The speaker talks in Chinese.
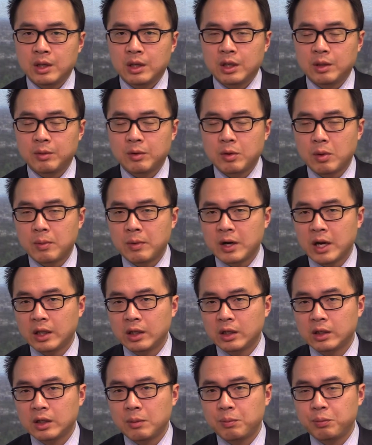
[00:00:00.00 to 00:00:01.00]
那么我们看
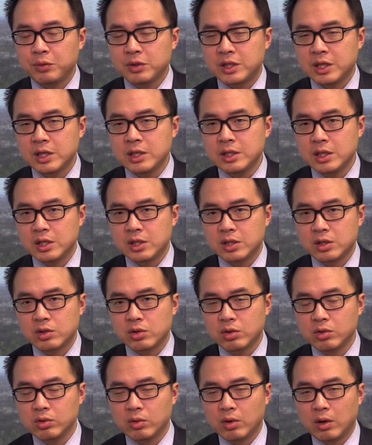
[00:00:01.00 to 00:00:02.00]
到呢，不仅仅是
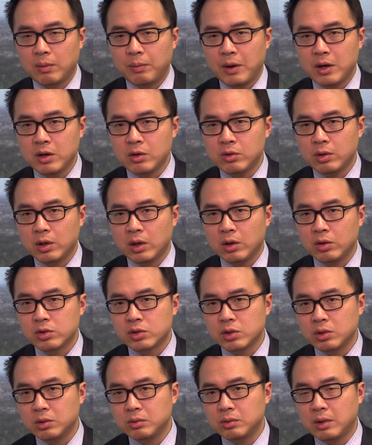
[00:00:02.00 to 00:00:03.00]
中国，包括了欧
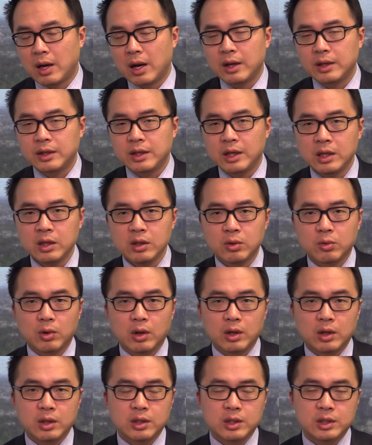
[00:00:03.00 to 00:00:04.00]
洲啊、英
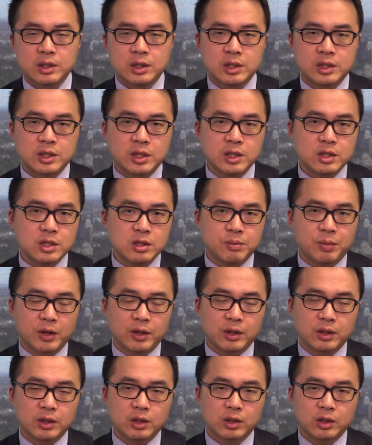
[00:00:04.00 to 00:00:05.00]
国以及日本，
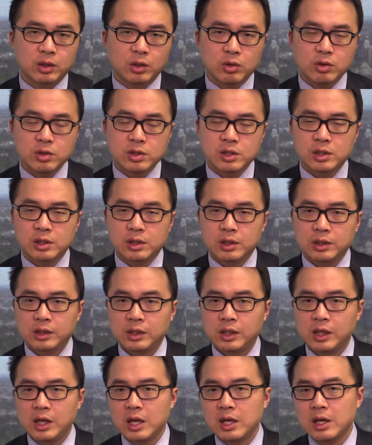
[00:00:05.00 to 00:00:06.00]
都是
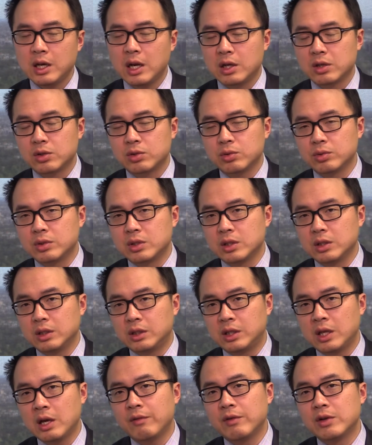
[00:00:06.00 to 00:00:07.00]
天量数字、
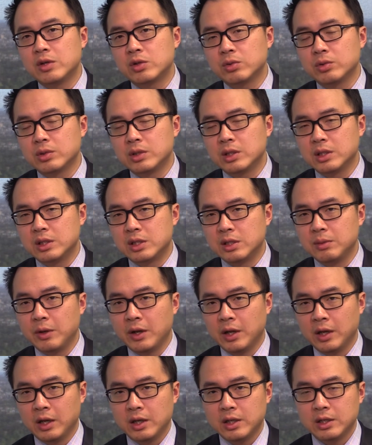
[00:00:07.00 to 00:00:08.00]
天文数字级
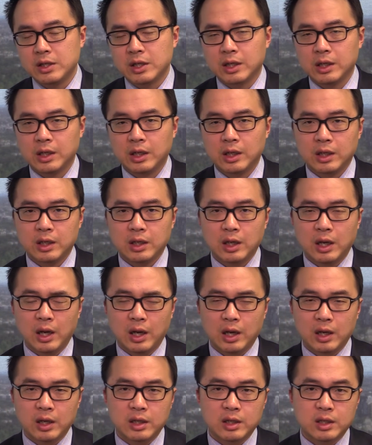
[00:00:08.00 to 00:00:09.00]
别的这个
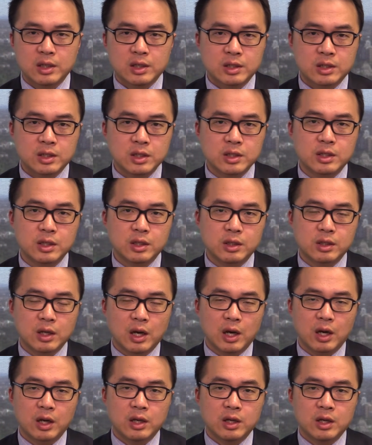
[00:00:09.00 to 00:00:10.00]
啊刺激
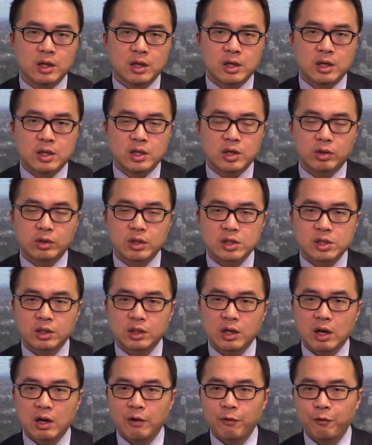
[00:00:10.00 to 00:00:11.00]
啊，有的是
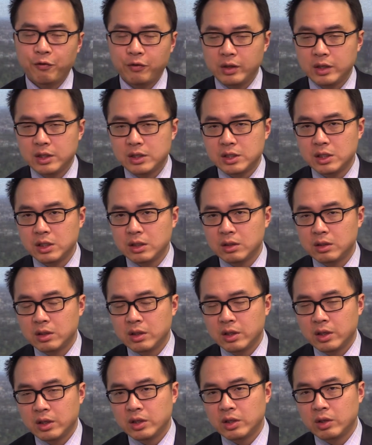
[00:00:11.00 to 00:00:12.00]
到了负利息。
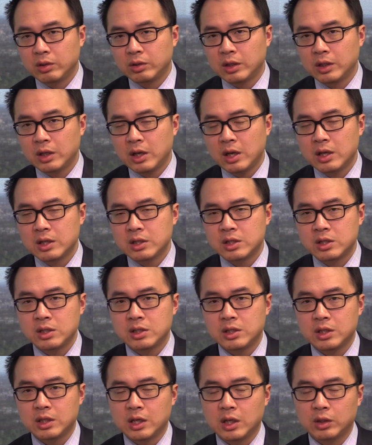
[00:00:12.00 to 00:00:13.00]
有的呢，刺
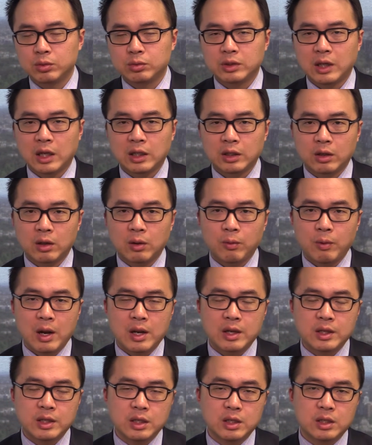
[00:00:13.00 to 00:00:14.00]
激额度达到了
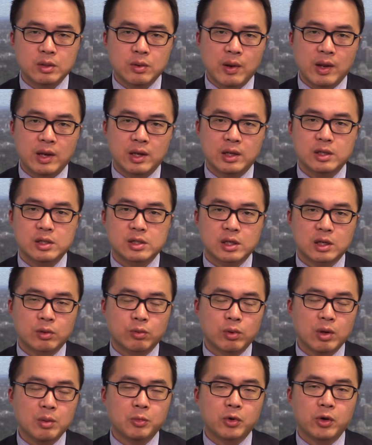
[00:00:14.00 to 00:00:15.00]
万亿元这个
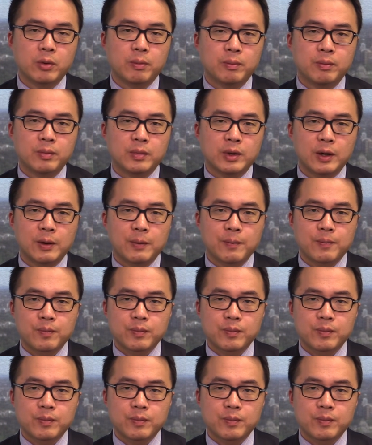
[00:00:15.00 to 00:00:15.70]
规模啊，